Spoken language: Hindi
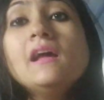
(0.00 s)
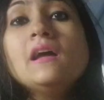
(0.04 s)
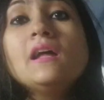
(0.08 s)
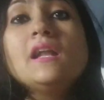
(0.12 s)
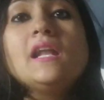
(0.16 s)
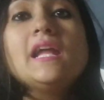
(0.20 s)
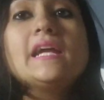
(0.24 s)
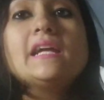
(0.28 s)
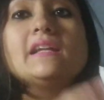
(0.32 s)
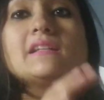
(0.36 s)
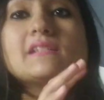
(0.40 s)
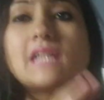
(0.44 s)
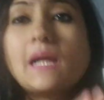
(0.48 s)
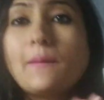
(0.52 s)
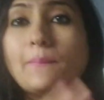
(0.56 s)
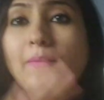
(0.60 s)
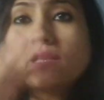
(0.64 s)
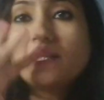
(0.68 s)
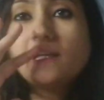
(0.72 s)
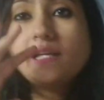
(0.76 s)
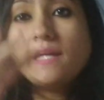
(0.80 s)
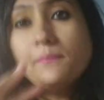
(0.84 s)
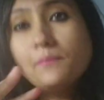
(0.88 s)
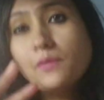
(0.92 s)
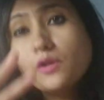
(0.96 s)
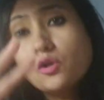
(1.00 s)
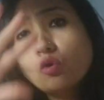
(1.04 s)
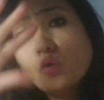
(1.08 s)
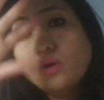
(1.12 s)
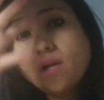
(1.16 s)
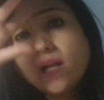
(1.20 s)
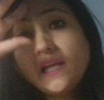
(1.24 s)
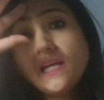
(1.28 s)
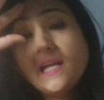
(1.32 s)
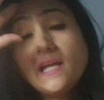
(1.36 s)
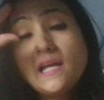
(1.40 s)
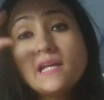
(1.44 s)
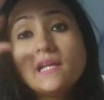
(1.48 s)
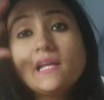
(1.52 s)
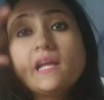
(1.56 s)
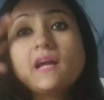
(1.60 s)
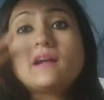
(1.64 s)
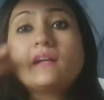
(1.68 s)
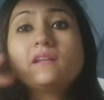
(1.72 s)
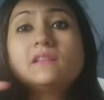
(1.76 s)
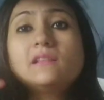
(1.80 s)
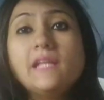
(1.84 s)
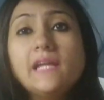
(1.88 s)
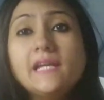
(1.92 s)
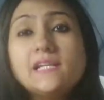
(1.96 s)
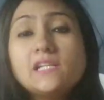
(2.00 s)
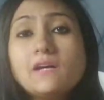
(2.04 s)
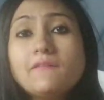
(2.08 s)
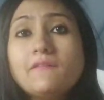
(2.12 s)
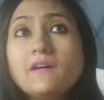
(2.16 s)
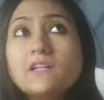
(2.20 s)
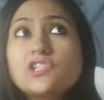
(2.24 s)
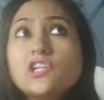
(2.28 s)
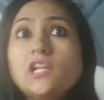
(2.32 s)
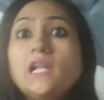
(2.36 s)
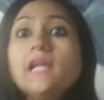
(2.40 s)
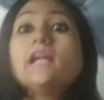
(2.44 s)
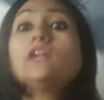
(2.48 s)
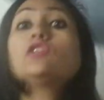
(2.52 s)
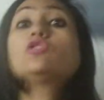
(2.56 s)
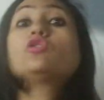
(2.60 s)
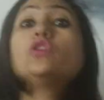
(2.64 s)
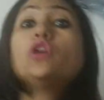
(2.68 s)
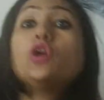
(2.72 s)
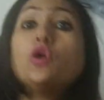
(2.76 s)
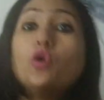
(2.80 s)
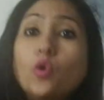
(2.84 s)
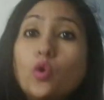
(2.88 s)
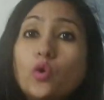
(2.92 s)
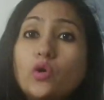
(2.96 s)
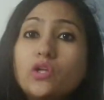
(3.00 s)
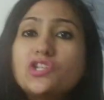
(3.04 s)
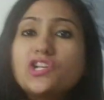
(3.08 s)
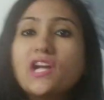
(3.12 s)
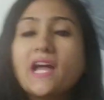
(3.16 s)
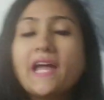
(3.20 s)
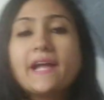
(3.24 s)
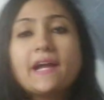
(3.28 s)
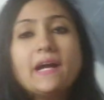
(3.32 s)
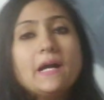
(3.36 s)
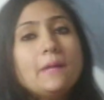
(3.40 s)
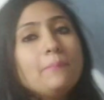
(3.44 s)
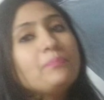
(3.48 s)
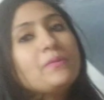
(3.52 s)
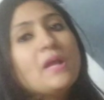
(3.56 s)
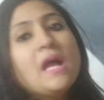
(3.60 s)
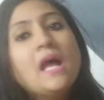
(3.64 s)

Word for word: लेकिन इसका मतलब ये बिल्कुल नहीं है कि अगर तेज हवा चलेगी तो ये उड़ जाएगा